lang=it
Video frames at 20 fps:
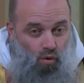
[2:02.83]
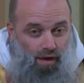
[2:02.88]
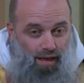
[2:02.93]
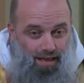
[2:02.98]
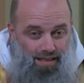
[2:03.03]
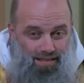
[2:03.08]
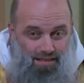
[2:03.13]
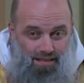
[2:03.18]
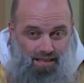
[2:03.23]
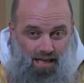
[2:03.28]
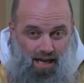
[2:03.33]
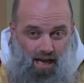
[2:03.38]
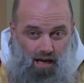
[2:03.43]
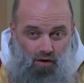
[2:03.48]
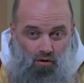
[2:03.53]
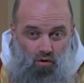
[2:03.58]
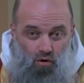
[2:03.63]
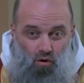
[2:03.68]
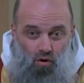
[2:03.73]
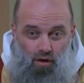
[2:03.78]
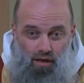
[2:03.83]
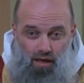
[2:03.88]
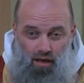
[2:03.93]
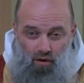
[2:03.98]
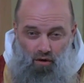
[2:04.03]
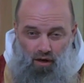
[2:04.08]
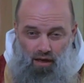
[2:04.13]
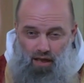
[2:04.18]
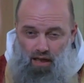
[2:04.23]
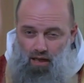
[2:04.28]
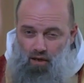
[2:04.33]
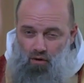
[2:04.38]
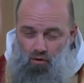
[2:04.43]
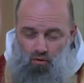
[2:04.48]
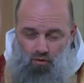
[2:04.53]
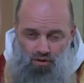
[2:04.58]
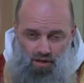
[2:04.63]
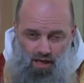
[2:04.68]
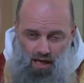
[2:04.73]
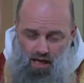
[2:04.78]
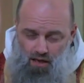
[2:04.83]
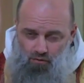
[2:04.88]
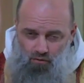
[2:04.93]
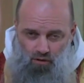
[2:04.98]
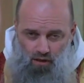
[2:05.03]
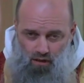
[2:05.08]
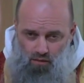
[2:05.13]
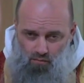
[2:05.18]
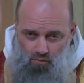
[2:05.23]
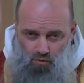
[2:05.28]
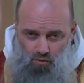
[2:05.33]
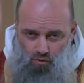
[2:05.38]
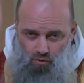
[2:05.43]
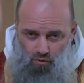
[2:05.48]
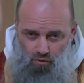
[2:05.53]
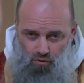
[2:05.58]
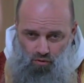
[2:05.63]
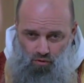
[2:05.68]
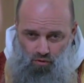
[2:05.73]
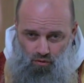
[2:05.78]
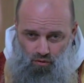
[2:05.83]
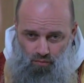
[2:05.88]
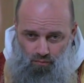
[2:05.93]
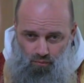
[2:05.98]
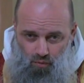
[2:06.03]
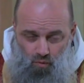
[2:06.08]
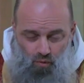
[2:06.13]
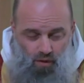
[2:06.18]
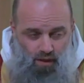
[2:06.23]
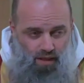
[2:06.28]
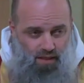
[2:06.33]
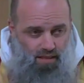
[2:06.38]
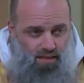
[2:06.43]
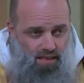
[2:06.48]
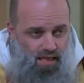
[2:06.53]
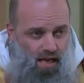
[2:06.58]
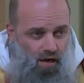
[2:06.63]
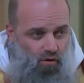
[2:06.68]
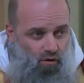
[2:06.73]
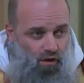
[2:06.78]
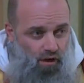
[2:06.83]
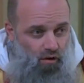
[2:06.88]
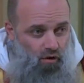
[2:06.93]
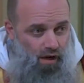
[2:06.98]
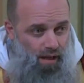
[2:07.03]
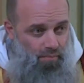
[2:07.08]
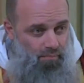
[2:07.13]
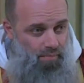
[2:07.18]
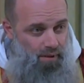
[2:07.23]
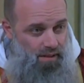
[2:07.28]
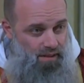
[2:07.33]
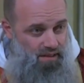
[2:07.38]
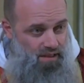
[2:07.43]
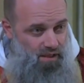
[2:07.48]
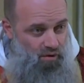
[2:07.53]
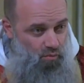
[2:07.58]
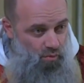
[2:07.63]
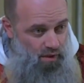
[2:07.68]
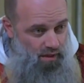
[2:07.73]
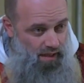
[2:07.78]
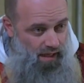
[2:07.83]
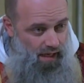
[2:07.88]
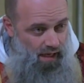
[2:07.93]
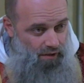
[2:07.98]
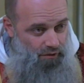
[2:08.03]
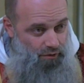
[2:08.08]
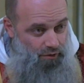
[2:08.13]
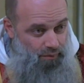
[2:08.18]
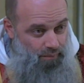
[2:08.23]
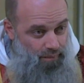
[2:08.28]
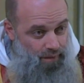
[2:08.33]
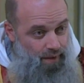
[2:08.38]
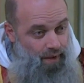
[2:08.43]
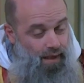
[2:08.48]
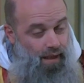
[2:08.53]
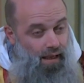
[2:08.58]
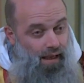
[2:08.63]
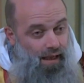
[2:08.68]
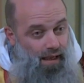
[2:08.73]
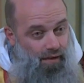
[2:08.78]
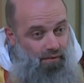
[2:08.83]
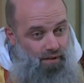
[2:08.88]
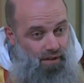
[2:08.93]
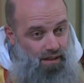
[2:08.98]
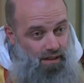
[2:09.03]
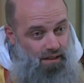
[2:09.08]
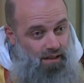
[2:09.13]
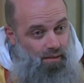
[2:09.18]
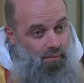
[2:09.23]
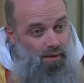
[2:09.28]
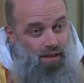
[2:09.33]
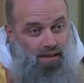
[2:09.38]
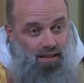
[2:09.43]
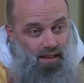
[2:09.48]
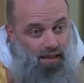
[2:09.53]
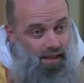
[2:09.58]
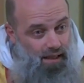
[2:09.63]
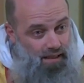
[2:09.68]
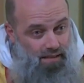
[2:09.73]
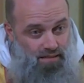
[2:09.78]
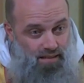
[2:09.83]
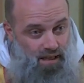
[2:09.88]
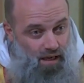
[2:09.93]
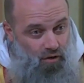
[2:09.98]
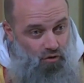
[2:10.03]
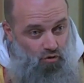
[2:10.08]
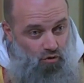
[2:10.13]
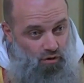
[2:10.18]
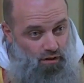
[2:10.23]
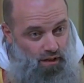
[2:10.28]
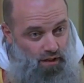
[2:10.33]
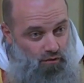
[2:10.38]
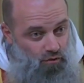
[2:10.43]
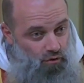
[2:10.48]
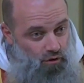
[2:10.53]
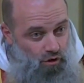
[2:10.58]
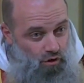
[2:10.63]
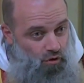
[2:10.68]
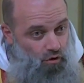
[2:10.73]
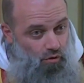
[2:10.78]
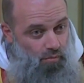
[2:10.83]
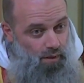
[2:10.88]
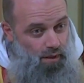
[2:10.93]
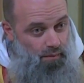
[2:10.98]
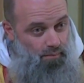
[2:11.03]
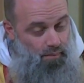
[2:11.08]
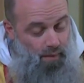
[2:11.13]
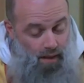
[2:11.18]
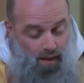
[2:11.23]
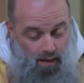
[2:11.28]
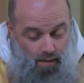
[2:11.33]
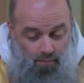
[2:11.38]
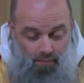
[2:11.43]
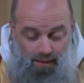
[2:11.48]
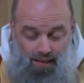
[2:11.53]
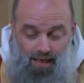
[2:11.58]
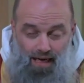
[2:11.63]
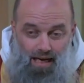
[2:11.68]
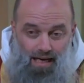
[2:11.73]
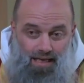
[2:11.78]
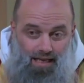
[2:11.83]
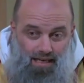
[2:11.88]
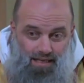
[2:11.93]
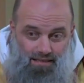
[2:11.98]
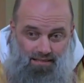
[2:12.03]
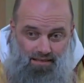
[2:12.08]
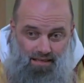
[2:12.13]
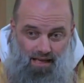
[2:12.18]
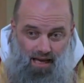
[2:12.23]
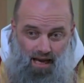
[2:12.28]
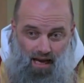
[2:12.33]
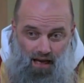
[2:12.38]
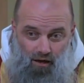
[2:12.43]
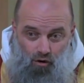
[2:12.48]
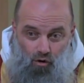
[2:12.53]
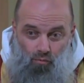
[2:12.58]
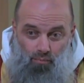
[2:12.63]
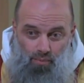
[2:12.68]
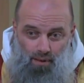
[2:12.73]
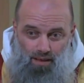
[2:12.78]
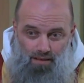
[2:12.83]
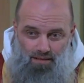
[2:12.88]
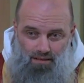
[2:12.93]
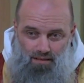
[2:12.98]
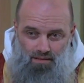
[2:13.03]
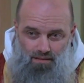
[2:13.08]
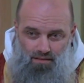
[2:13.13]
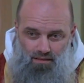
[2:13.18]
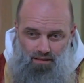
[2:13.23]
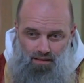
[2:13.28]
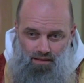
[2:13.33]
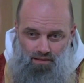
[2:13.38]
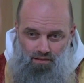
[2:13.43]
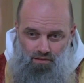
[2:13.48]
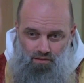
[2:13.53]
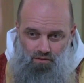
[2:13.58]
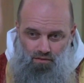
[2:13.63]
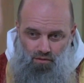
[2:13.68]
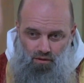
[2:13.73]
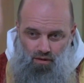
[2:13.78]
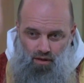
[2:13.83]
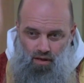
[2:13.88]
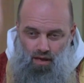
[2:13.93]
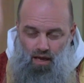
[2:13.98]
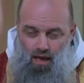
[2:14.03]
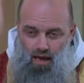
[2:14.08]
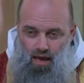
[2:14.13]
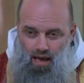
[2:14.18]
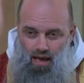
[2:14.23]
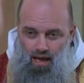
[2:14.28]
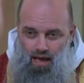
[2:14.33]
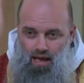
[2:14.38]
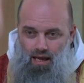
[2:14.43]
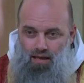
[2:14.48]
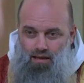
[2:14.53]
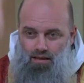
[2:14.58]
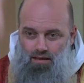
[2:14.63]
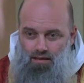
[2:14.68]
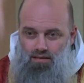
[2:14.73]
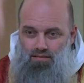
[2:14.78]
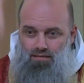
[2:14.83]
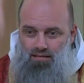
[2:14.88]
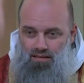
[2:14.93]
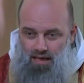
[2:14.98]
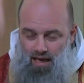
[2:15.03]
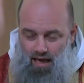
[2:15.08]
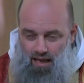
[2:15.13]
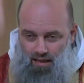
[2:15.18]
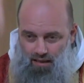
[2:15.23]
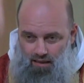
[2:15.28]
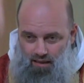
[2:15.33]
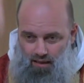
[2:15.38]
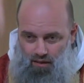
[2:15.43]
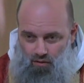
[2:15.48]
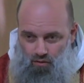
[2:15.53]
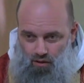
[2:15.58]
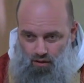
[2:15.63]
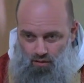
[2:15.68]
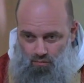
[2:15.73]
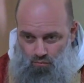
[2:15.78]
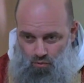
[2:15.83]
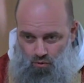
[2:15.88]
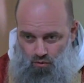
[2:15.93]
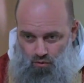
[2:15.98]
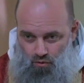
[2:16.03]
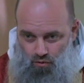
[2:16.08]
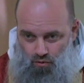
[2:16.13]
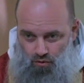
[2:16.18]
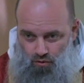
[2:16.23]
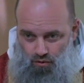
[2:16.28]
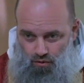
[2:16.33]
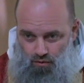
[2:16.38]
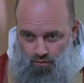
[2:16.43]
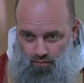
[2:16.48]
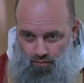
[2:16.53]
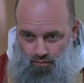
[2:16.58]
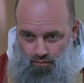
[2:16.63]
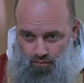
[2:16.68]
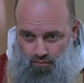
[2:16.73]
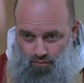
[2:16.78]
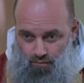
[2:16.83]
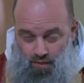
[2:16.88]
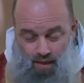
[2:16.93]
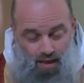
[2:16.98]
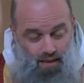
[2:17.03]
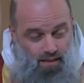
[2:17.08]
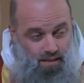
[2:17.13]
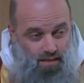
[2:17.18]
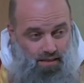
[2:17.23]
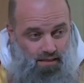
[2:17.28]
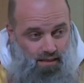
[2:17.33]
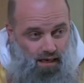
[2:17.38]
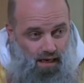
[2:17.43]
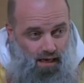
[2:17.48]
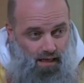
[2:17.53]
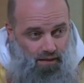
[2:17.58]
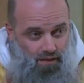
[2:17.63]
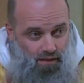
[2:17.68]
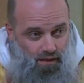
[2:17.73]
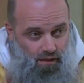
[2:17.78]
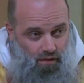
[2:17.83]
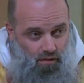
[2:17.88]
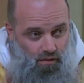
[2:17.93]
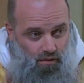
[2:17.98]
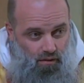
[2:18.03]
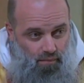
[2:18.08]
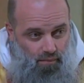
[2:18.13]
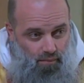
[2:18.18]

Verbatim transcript: cristiano che non è odiato dal mondo, un cristiano che non è perseguitato evidentemente è cristiano soltanto di nome, perché il cristiano per se stesso è di scandalo al mondo, è di scandalo,